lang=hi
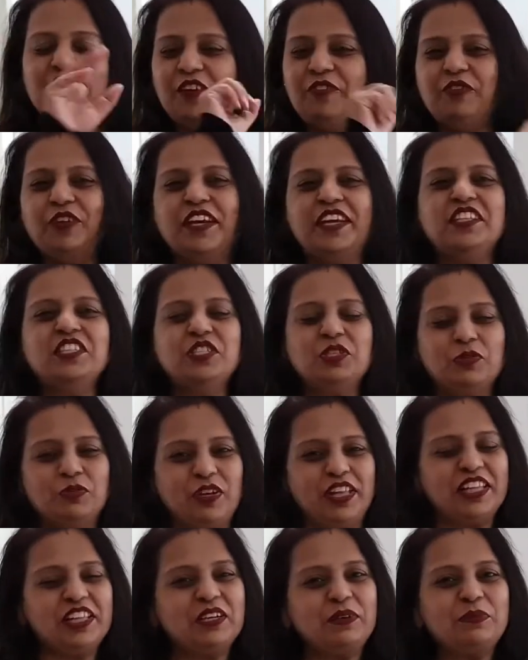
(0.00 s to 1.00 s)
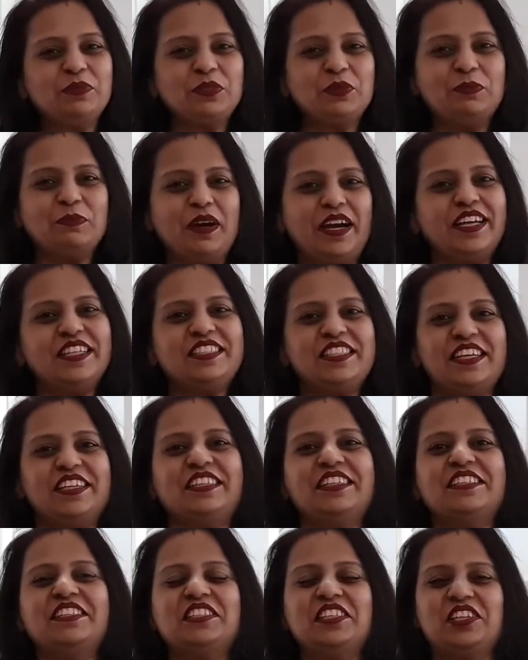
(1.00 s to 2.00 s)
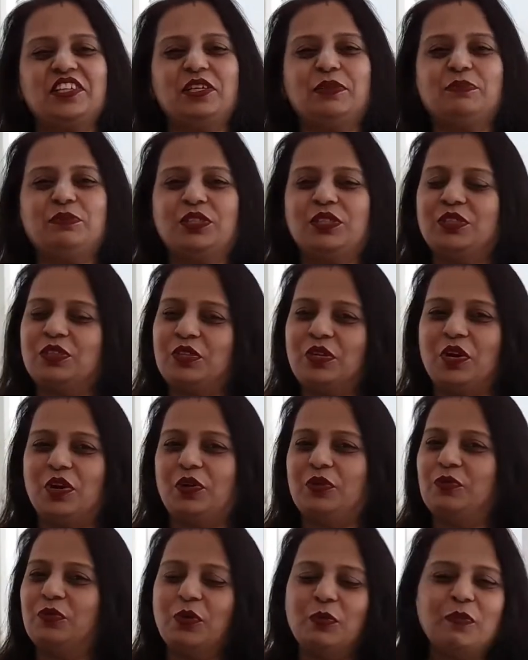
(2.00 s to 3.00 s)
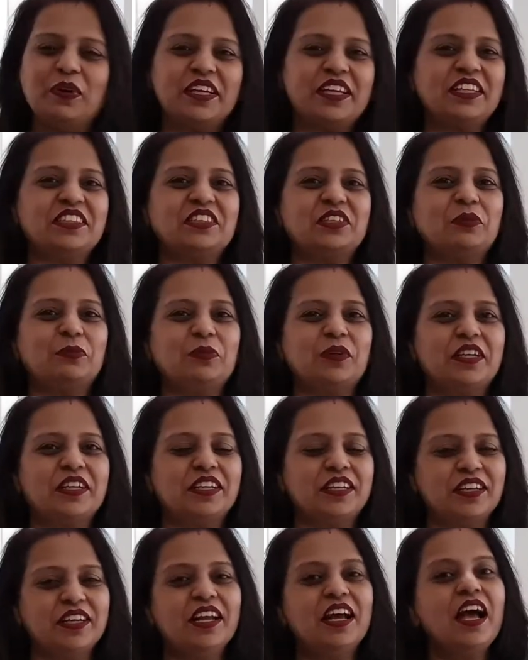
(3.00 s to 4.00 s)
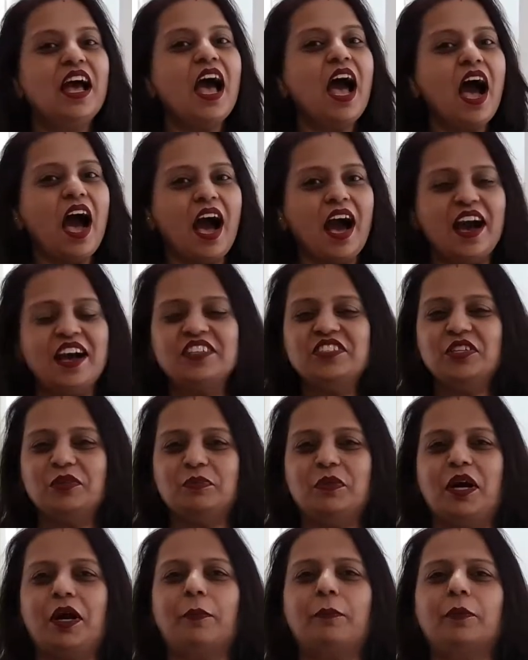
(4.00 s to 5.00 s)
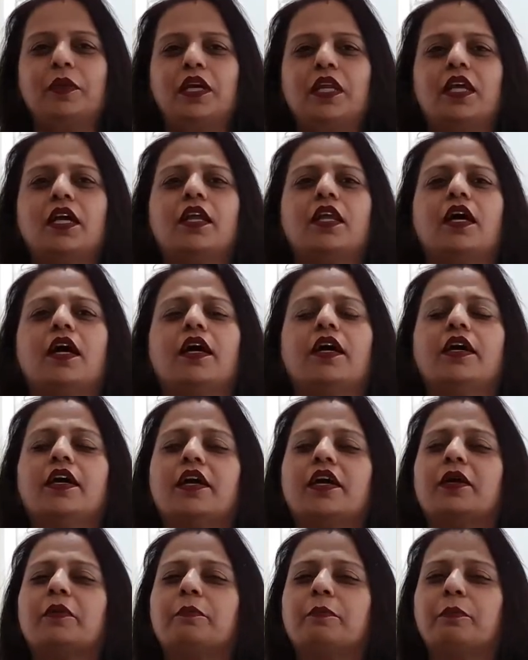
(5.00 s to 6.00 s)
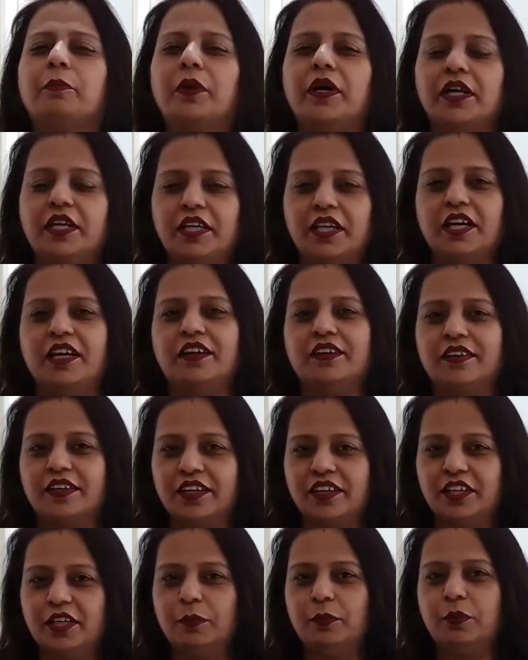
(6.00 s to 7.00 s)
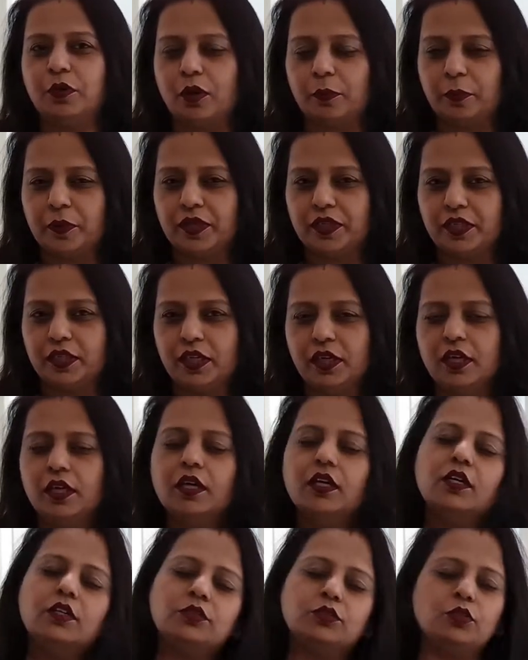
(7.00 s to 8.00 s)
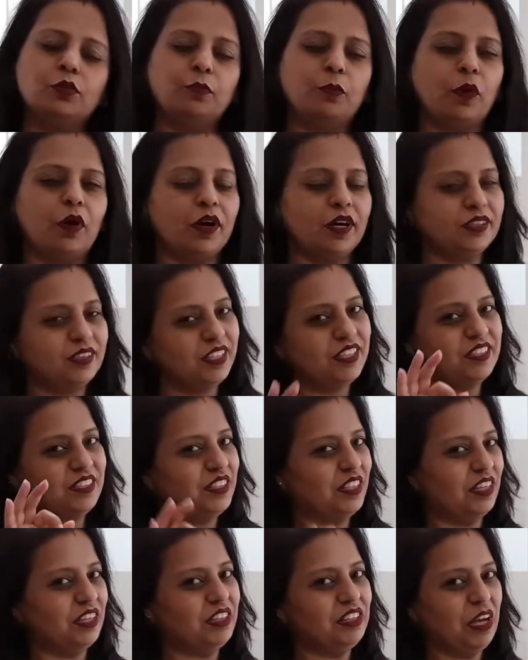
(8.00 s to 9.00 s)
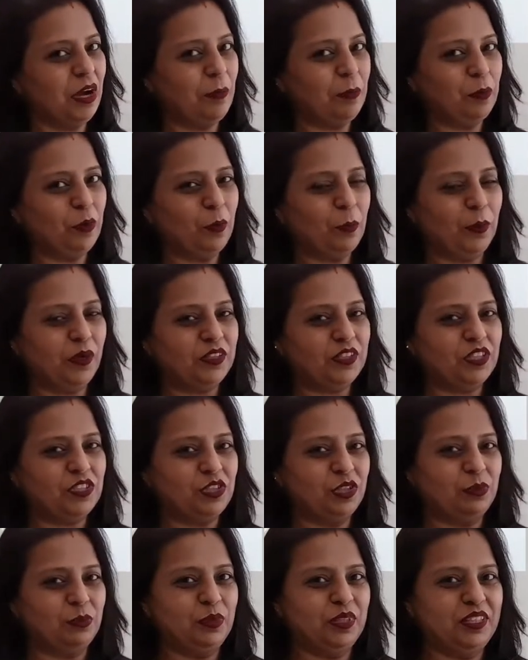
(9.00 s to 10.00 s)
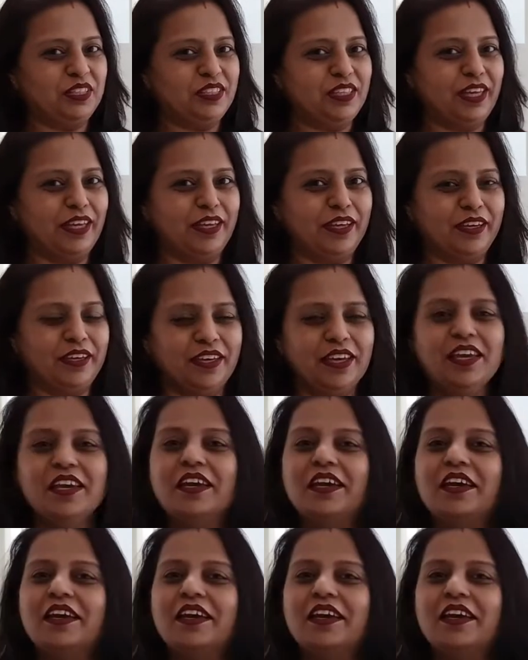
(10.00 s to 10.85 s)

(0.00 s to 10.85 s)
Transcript: हाय फ्रेंड्स वेलकम टू माय चैनल सरबजीत कौर वुमन एंटरप्रेनर आज हम आपके लिए लाए हैं एक बढ़िया रेडी प्रॉपर्टी जो बहुत ही जल्द आपको पोजीशन मिल जाएगी